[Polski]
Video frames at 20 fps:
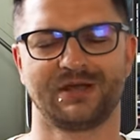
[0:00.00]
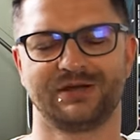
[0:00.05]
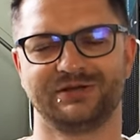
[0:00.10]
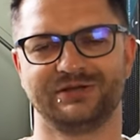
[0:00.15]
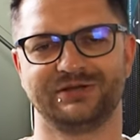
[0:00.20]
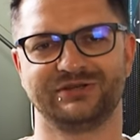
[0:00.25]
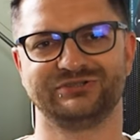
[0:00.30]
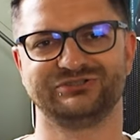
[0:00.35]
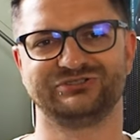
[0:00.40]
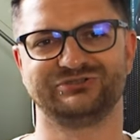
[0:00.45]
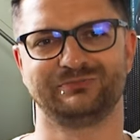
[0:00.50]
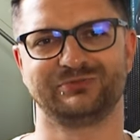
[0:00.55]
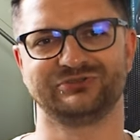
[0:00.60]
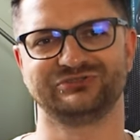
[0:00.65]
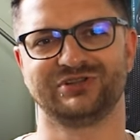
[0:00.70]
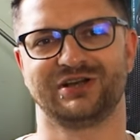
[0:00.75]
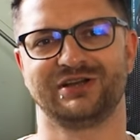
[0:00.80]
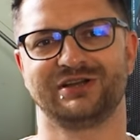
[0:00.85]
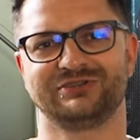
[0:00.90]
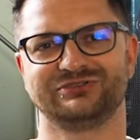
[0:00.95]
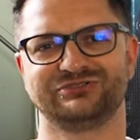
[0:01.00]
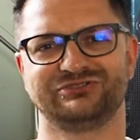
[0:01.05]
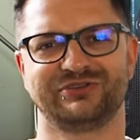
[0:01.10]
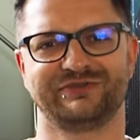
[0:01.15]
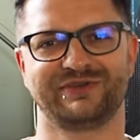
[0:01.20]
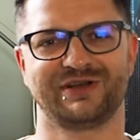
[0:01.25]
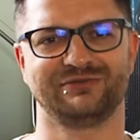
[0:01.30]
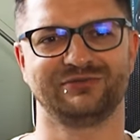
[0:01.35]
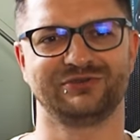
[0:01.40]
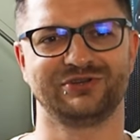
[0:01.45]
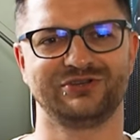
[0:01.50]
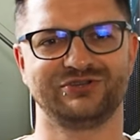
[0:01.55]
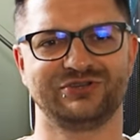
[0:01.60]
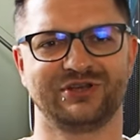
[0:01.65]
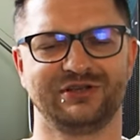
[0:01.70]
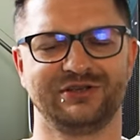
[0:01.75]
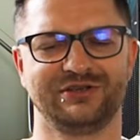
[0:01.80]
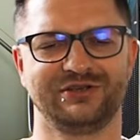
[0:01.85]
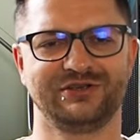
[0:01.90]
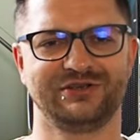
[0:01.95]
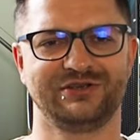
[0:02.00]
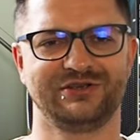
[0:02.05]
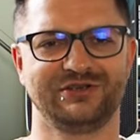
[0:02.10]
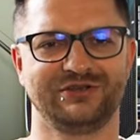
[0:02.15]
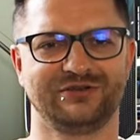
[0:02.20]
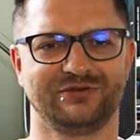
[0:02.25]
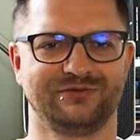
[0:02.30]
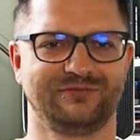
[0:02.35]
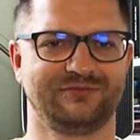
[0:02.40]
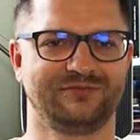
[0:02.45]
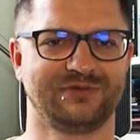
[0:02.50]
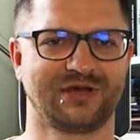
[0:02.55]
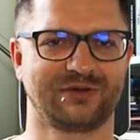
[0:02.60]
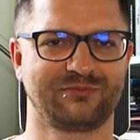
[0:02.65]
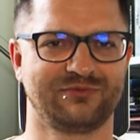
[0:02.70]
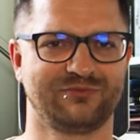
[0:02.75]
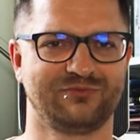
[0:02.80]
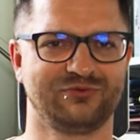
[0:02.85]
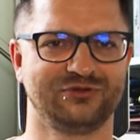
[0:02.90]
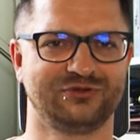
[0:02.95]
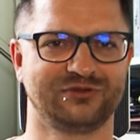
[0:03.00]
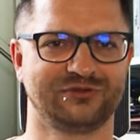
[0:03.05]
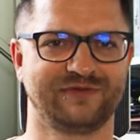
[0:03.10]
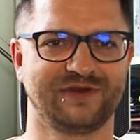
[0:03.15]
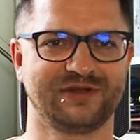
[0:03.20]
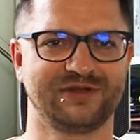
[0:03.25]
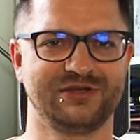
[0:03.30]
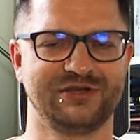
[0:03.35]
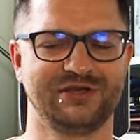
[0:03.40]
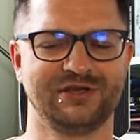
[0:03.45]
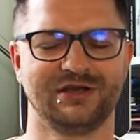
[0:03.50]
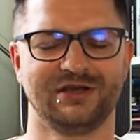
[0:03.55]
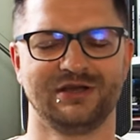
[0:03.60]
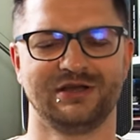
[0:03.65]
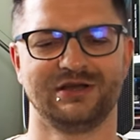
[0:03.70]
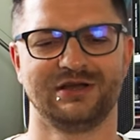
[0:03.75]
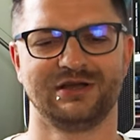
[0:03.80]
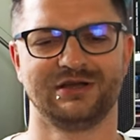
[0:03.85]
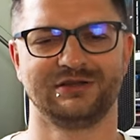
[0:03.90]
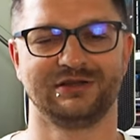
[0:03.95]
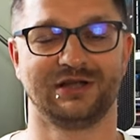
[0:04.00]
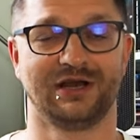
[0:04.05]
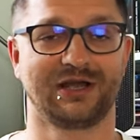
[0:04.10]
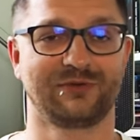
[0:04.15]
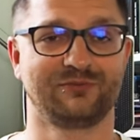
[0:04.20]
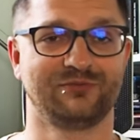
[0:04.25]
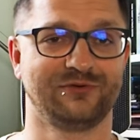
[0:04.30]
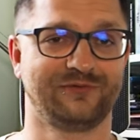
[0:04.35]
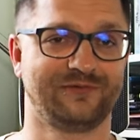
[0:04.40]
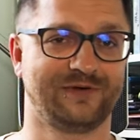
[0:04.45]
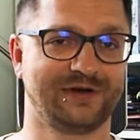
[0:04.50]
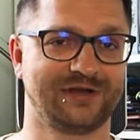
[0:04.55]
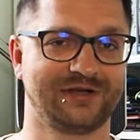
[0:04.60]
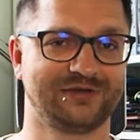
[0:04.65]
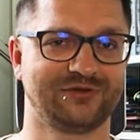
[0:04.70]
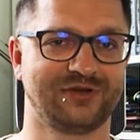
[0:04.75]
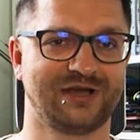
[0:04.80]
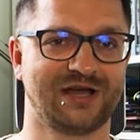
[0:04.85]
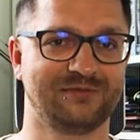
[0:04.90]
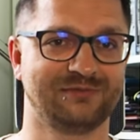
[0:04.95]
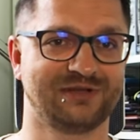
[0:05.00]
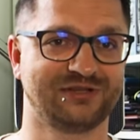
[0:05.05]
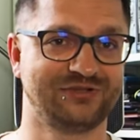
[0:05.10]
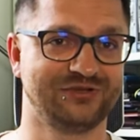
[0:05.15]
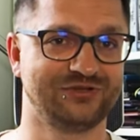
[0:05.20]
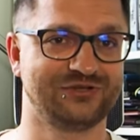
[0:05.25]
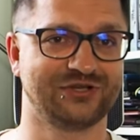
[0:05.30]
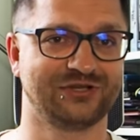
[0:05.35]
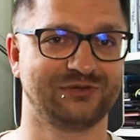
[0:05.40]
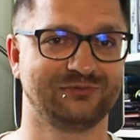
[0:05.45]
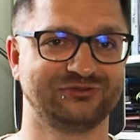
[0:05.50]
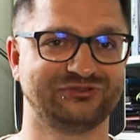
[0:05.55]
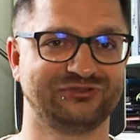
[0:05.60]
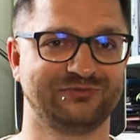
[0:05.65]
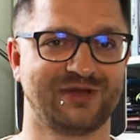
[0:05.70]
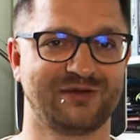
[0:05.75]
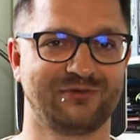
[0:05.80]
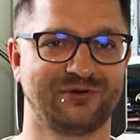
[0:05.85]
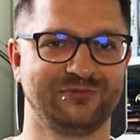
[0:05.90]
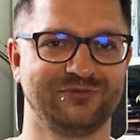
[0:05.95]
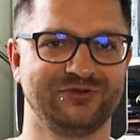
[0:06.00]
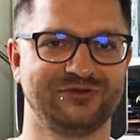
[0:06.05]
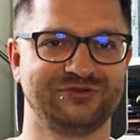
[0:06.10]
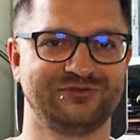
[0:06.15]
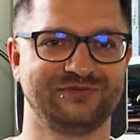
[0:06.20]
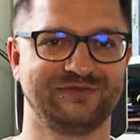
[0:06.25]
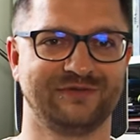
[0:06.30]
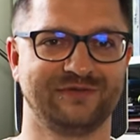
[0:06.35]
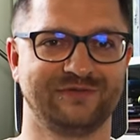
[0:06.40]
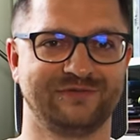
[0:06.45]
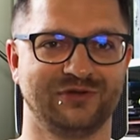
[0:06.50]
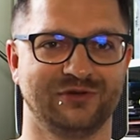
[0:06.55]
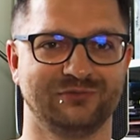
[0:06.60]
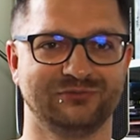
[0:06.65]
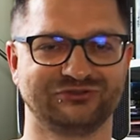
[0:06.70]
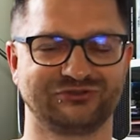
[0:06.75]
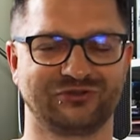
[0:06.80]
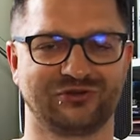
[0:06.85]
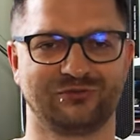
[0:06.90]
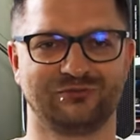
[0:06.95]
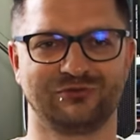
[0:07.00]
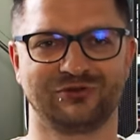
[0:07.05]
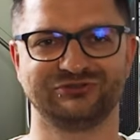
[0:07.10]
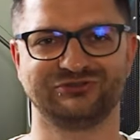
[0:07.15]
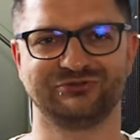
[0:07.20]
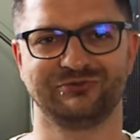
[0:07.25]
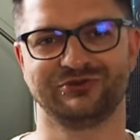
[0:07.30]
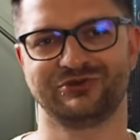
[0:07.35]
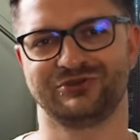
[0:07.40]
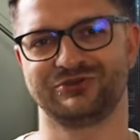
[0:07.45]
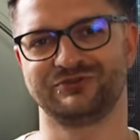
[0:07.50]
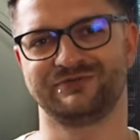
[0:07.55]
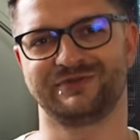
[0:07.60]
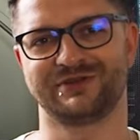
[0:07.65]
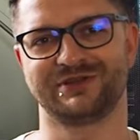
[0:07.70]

e, z Poznania, zostawałem do niedzieli i no i jakby były to dwa dni. No ale jak były ferie, to jechałem na tydzień, no bo co miałem robić w domu, skoro mogłem sobie siedzieć w